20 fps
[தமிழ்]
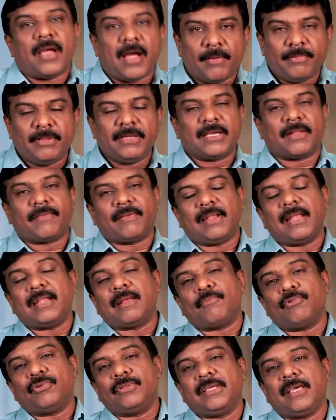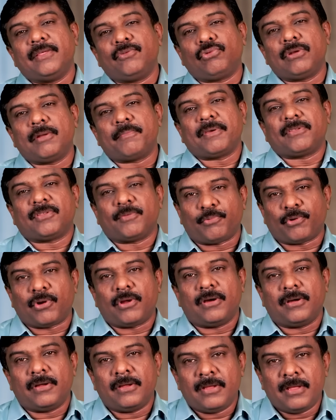அப்படிங்கிறதெல்லாம் நம்ம வந்து எதுக்குள்ளே பேச
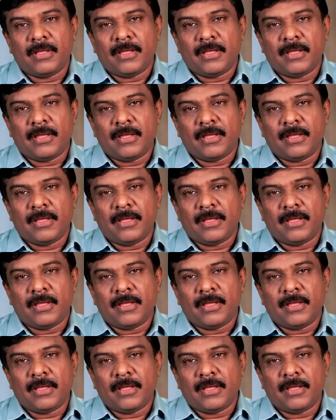போகிறோம்